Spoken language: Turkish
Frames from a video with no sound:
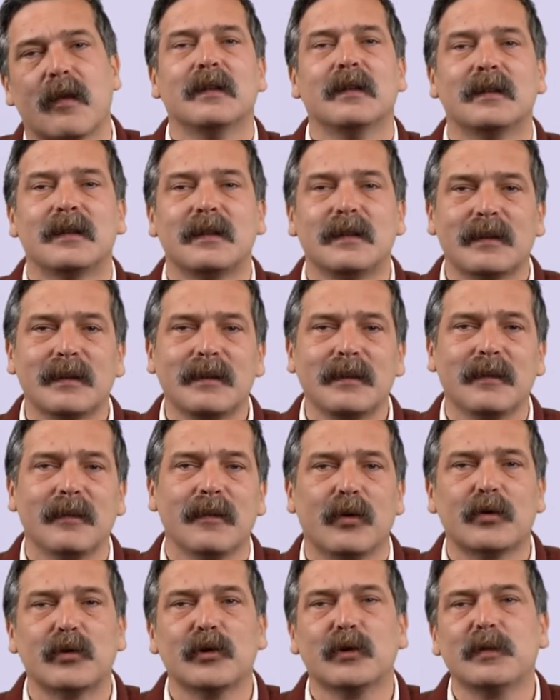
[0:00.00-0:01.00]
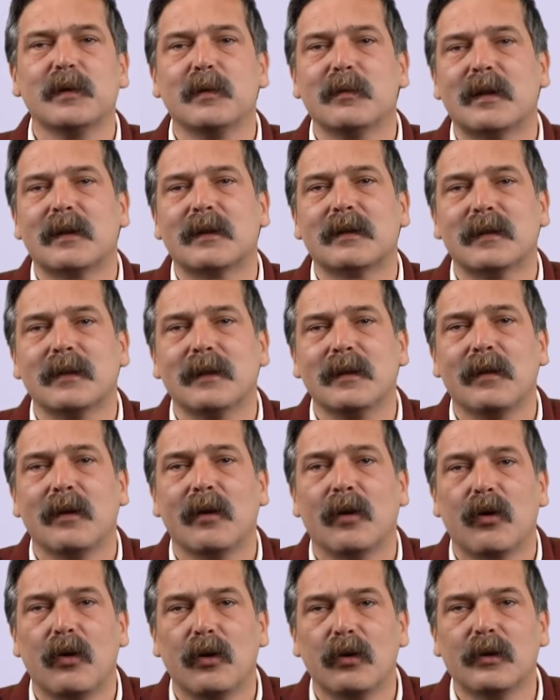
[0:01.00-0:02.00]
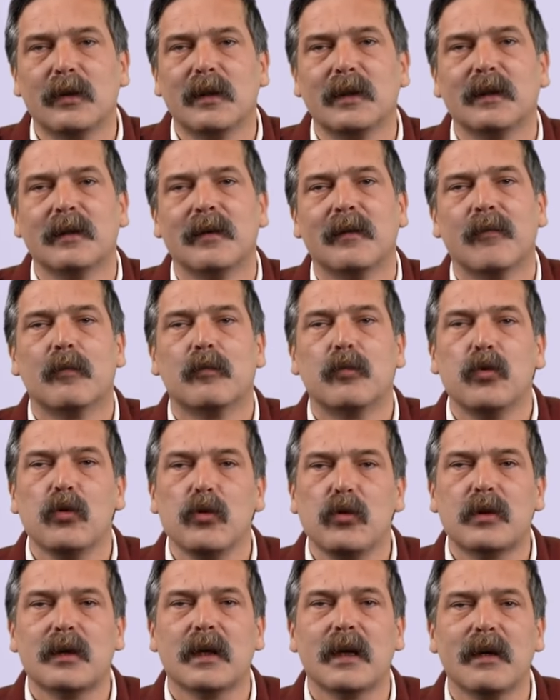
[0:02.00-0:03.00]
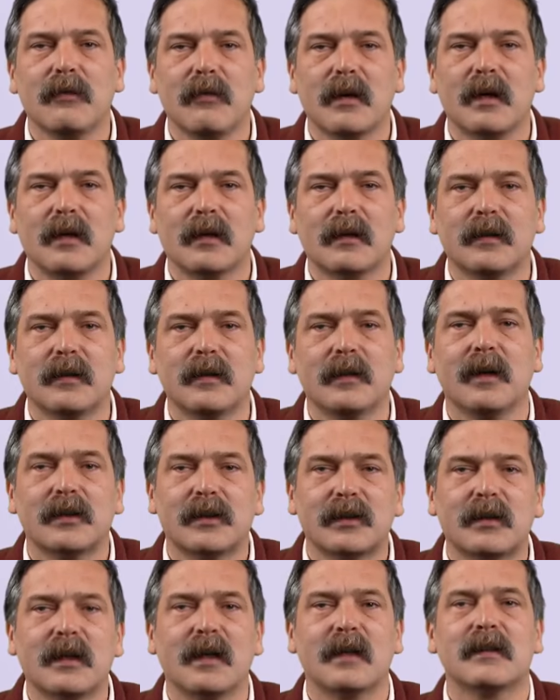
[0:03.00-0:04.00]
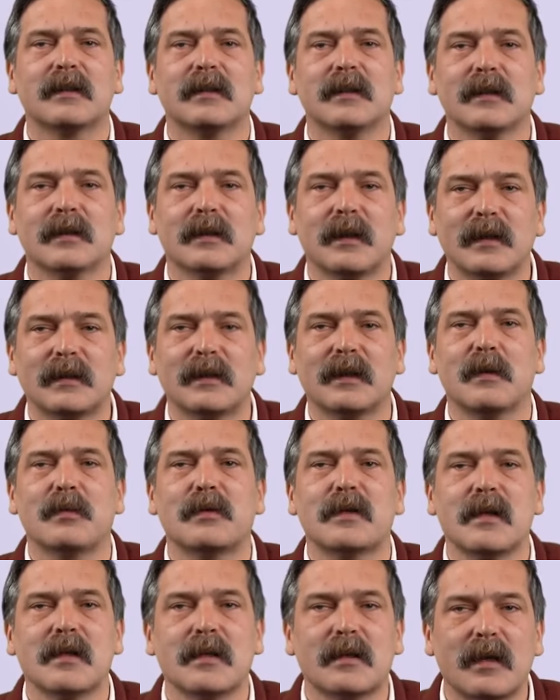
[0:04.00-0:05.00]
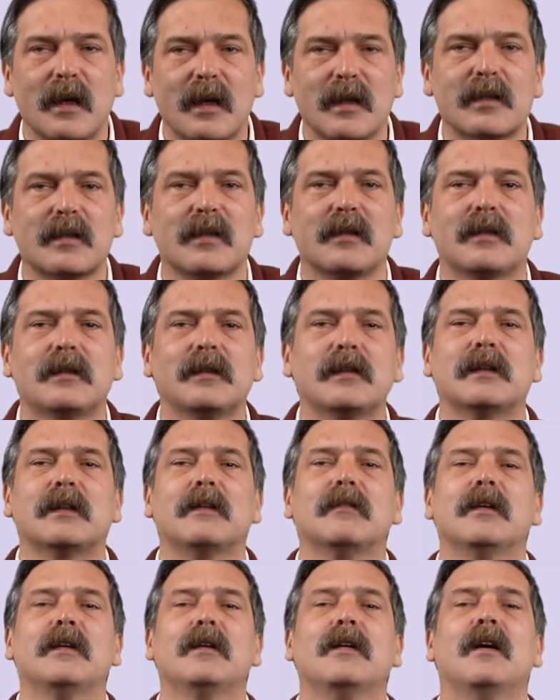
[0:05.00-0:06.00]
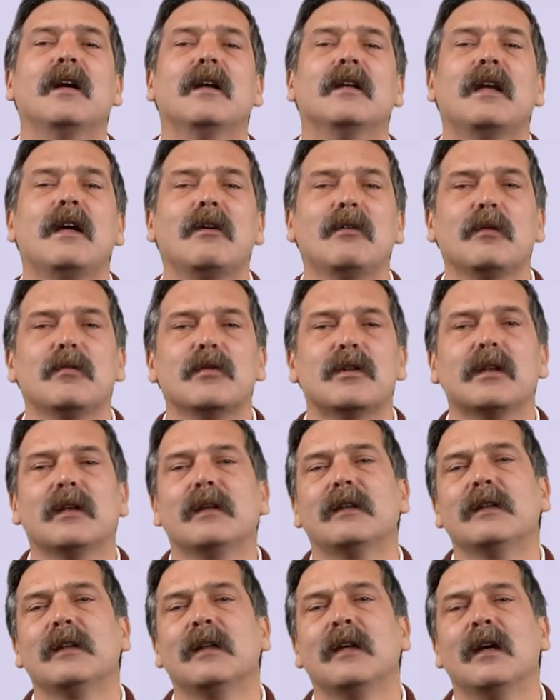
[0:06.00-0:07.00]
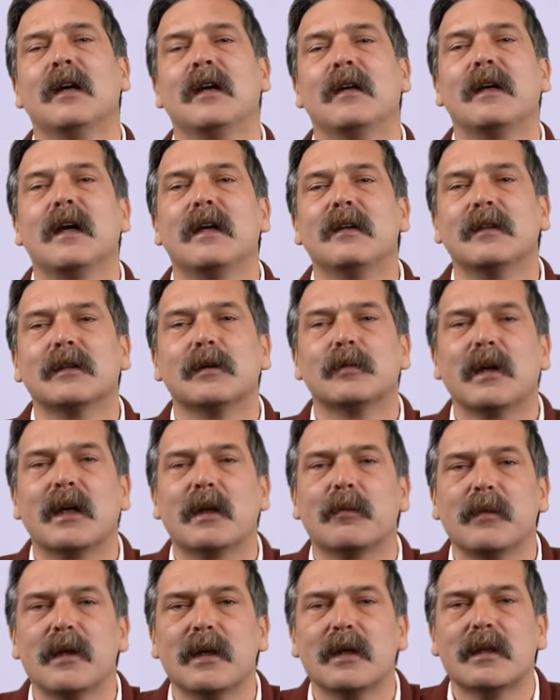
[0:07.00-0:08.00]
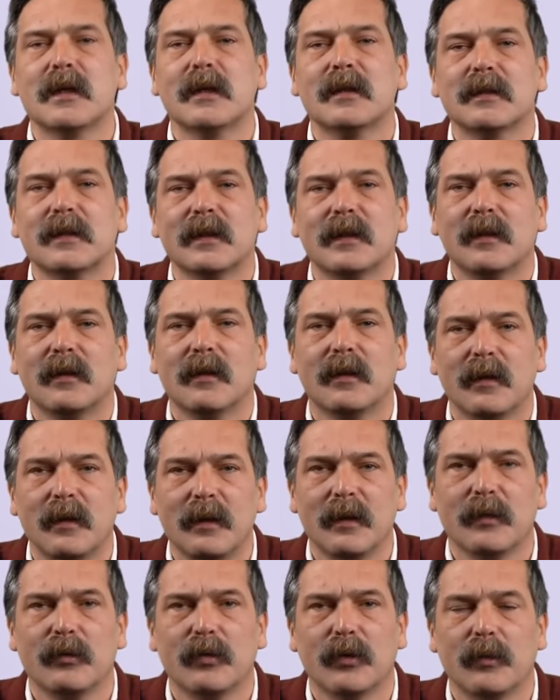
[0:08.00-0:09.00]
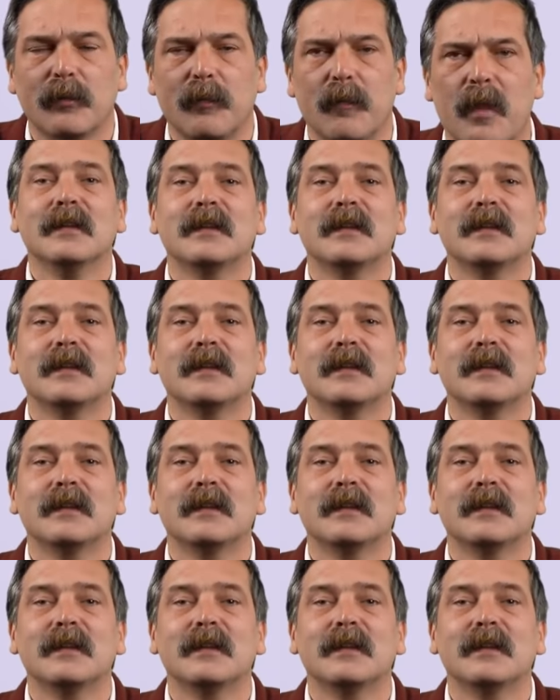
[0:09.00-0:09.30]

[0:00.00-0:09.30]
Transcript: Sizin 31 Mart'ta onları, bu ülkeyi ve halkı çıkarsız, hesapsız, karşılıksız seven devrimcileri yalnız bırakmayacağınıza inanıyorum.